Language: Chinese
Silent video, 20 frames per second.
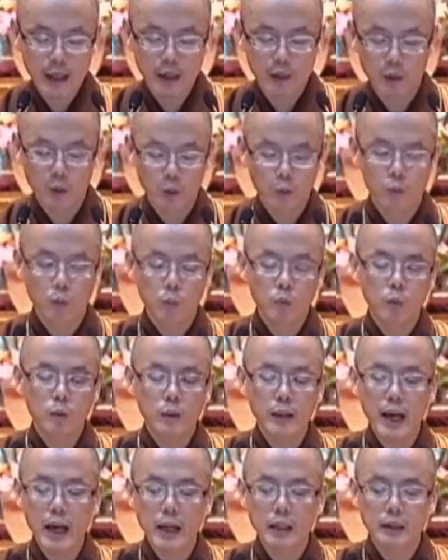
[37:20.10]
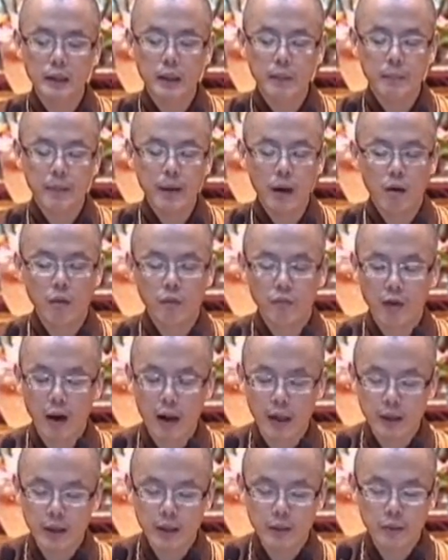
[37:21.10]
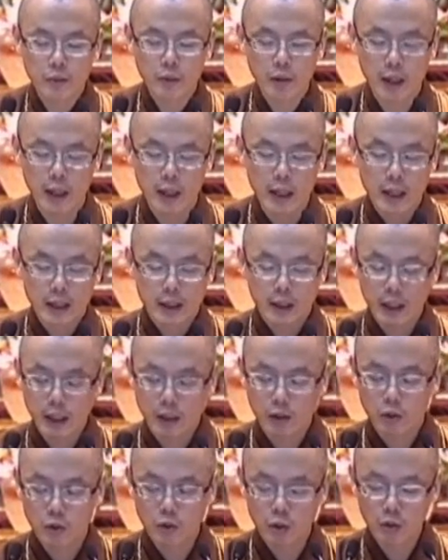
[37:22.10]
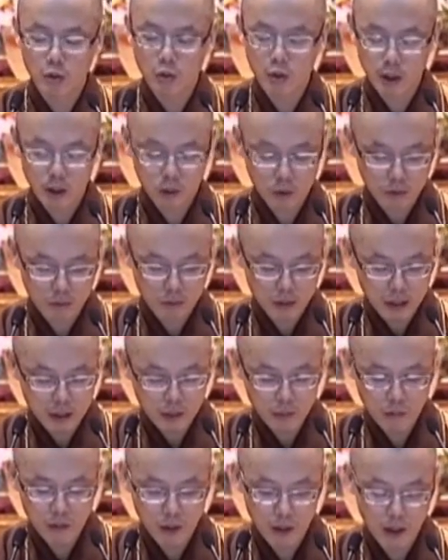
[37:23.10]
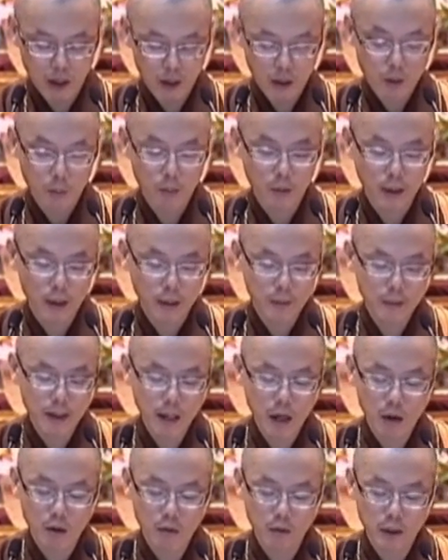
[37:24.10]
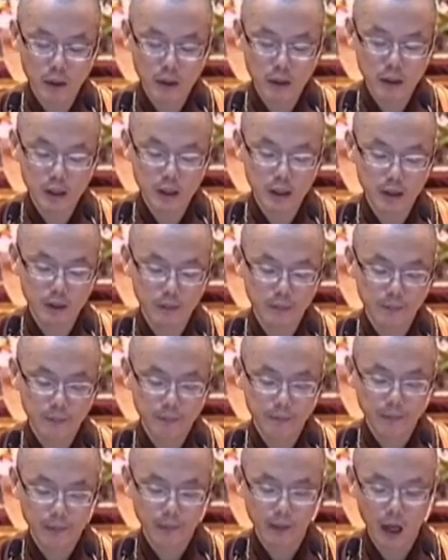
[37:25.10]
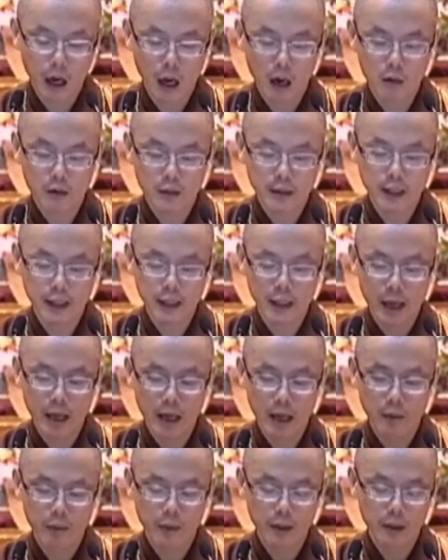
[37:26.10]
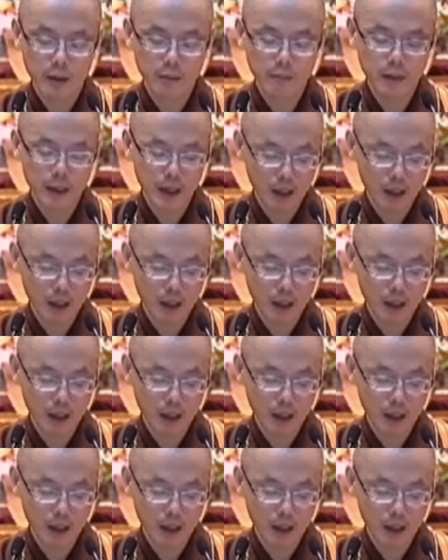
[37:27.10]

演无量的妙法音乐，演奏各种音乐，微妙音声。好，请看幻灯